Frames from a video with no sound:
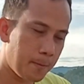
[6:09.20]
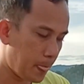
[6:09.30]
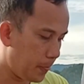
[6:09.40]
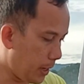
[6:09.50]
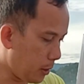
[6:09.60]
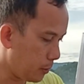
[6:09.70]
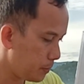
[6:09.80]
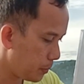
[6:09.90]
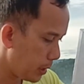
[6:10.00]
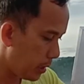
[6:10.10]
Now,
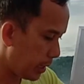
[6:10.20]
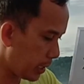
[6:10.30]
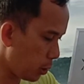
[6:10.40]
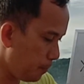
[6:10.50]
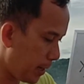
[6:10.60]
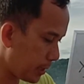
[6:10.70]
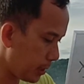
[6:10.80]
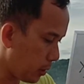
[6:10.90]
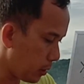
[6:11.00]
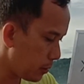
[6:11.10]
itong
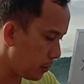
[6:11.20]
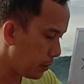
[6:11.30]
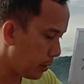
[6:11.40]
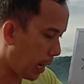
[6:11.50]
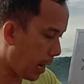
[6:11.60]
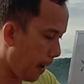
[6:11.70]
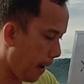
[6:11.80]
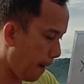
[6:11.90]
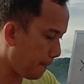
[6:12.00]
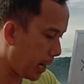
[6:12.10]
pangatlo,
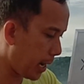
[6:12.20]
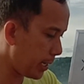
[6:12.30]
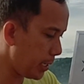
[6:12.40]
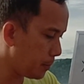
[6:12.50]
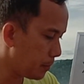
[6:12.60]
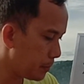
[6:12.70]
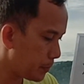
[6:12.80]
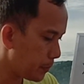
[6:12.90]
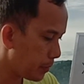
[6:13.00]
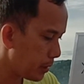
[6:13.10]
uh, pang-anim.
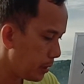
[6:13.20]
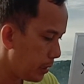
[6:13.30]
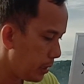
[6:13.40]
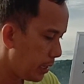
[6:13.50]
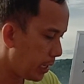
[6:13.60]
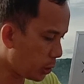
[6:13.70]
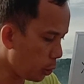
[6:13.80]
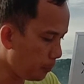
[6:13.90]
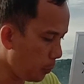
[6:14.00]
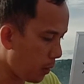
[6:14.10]
Ito
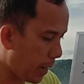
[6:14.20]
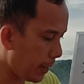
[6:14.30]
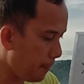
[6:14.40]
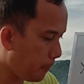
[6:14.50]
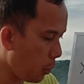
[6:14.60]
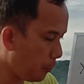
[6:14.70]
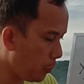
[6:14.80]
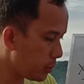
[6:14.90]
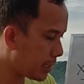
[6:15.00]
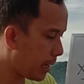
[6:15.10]
po ay
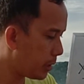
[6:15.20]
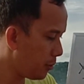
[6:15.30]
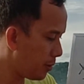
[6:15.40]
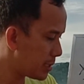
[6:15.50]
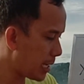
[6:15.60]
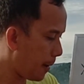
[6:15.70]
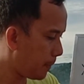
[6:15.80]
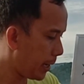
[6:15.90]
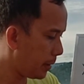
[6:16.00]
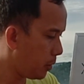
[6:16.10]
pupunta doon sa
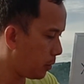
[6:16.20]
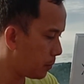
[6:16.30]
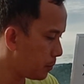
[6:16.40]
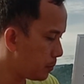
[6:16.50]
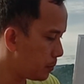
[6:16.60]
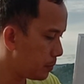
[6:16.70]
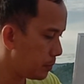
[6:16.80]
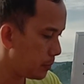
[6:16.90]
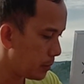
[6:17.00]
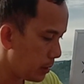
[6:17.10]
upline mo.
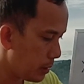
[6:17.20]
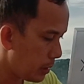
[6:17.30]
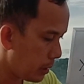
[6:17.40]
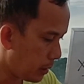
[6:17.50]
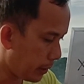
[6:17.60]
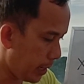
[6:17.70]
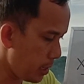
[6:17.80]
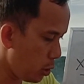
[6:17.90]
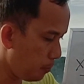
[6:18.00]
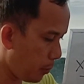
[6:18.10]
Okay,
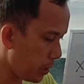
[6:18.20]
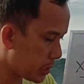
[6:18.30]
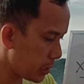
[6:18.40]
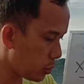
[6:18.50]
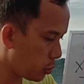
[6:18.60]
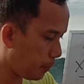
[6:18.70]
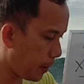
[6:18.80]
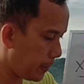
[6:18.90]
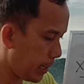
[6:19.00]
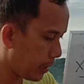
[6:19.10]
yung 0.025
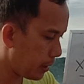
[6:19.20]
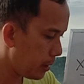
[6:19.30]
niya.